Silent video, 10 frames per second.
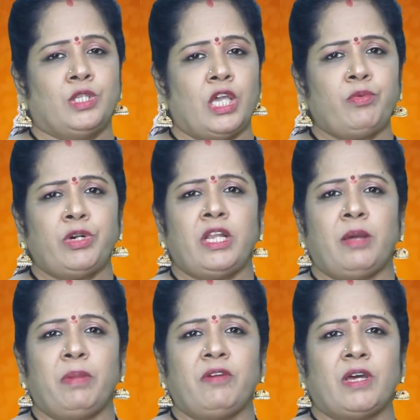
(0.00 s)
దేవుణ్ణి
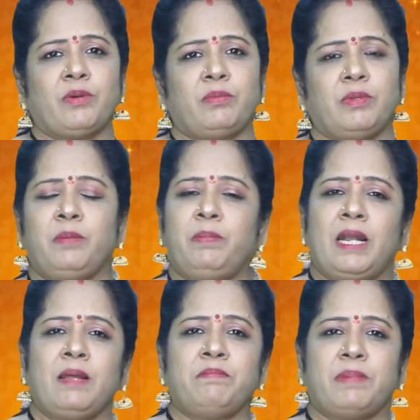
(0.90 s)
నమ్మేవారు ఈ
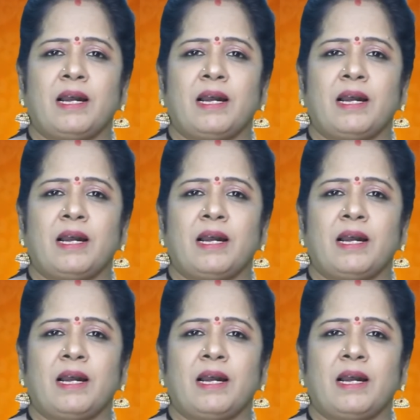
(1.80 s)
బెల్లం